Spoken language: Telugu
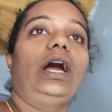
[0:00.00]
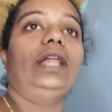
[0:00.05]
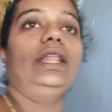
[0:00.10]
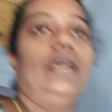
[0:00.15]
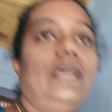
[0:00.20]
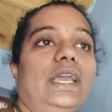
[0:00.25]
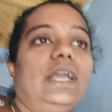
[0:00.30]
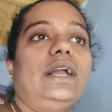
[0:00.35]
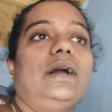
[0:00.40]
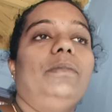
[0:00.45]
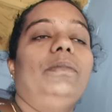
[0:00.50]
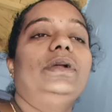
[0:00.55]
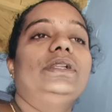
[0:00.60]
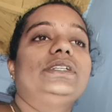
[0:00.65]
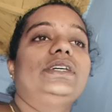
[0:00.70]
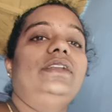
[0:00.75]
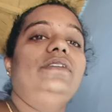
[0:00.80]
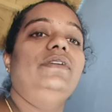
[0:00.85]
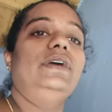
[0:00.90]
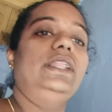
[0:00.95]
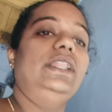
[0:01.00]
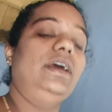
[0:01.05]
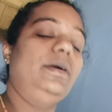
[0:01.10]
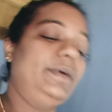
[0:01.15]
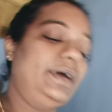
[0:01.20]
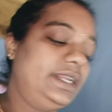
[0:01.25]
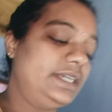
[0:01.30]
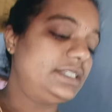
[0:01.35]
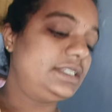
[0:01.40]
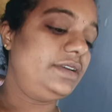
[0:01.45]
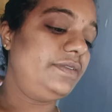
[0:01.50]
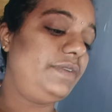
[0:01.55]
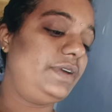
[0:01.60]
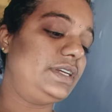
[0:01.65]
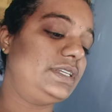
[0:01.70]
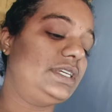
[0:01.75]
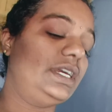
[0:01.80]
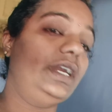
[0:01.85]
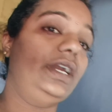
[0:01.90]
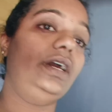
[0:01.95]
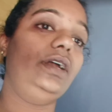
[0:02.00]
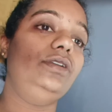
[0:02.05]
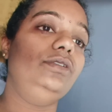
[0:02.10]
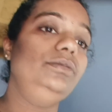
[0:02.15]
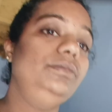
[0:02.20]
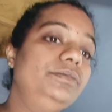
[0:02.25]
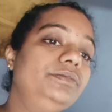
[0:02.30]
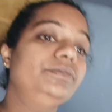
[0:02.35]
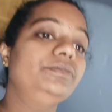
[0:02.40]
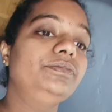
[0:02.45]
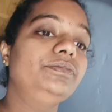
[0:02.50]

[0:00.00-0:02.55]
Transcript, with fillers: అందుకే కంపల్సరీ వెళ్దాం అనేసి ఫిక్స్ అయ్యాను